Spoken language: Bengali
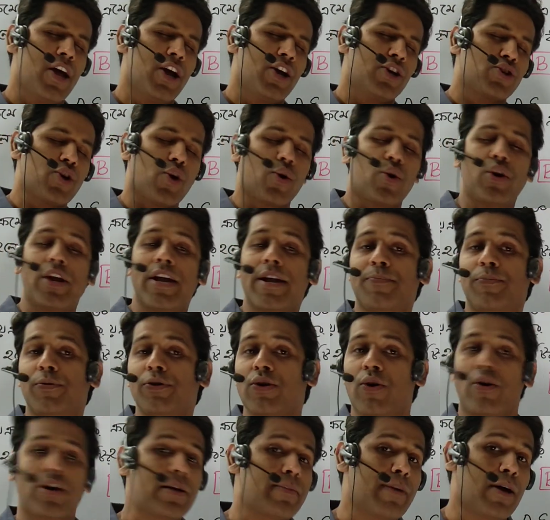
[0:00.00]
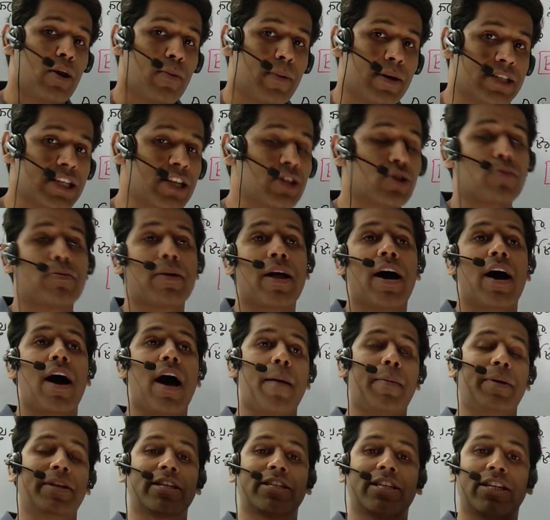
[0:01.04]
সকলের প্রতি অনেক ভালোবাসা তোমরা
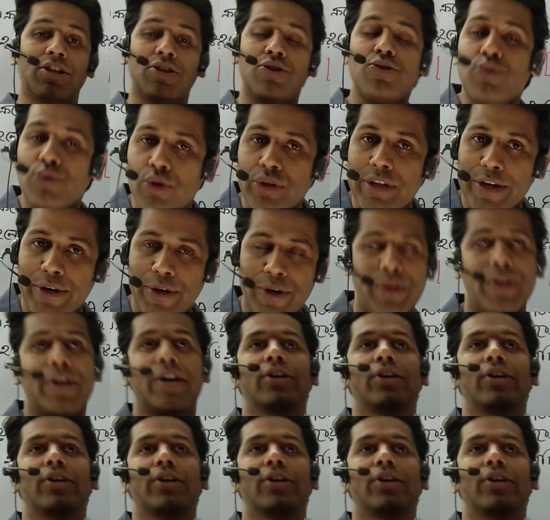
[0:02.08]
আমাদের সাথে যুক্ত থেকো